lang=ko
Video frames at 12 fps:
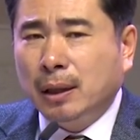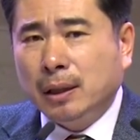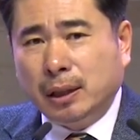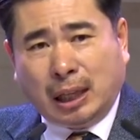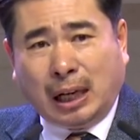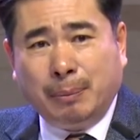
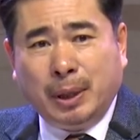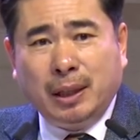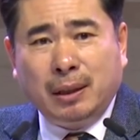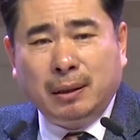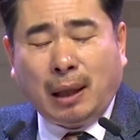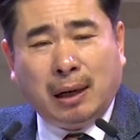그
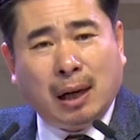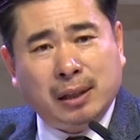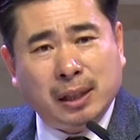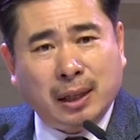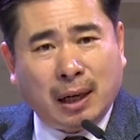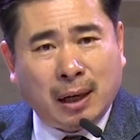사람이
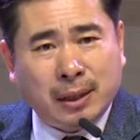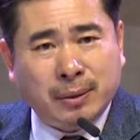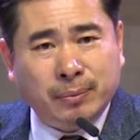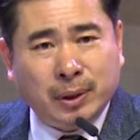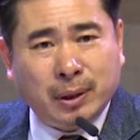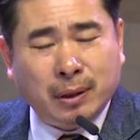달라지지
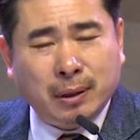않았습니다.